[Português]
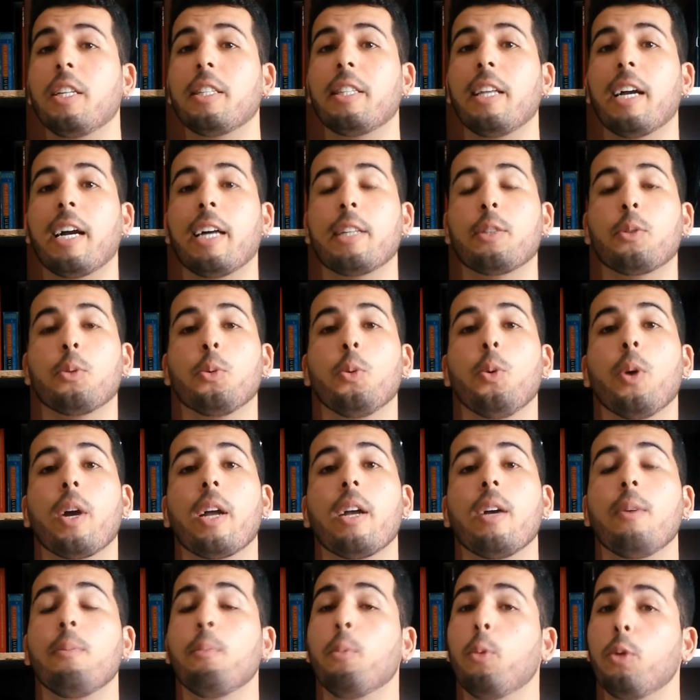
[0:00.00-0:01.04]
de
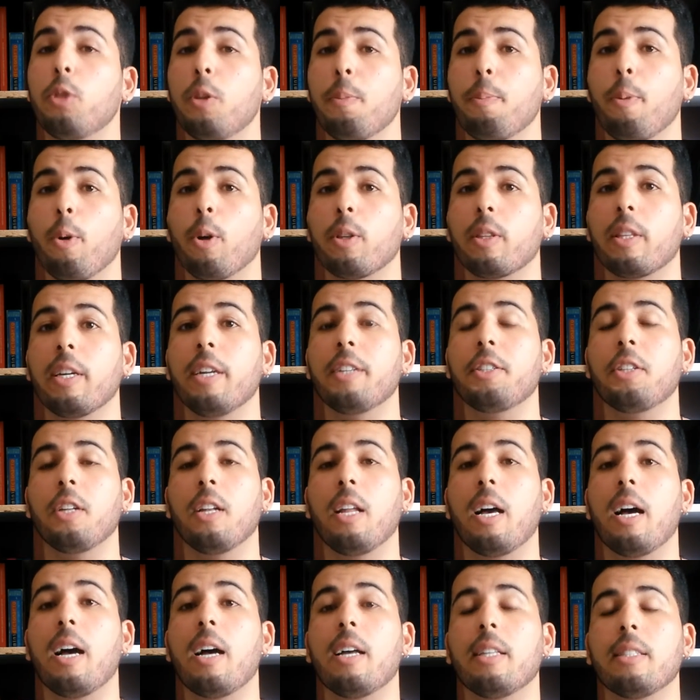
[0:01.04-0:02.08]
Literatura, muito importante
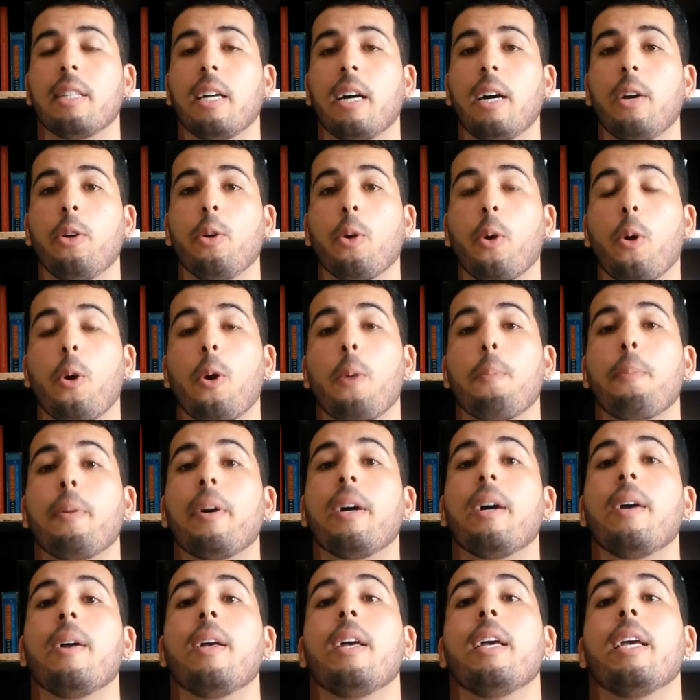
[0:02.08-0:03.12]
lá na
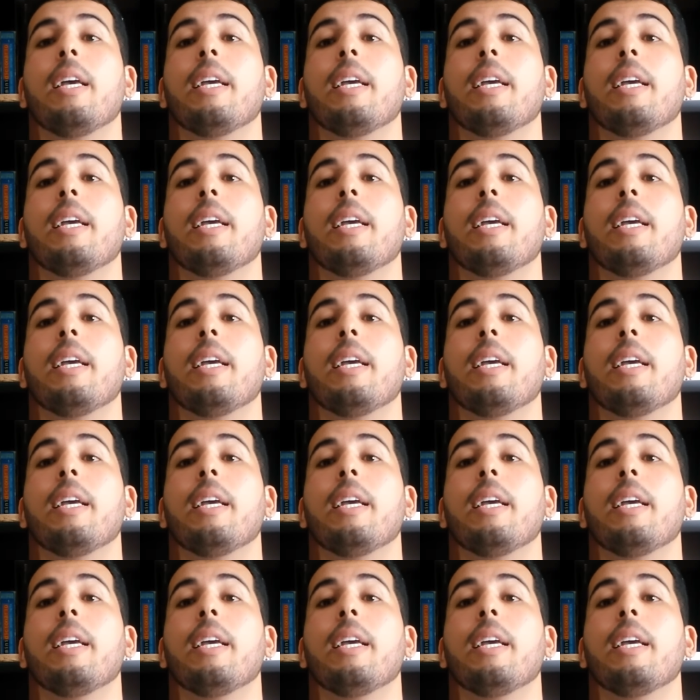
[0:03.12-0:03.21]
Europa,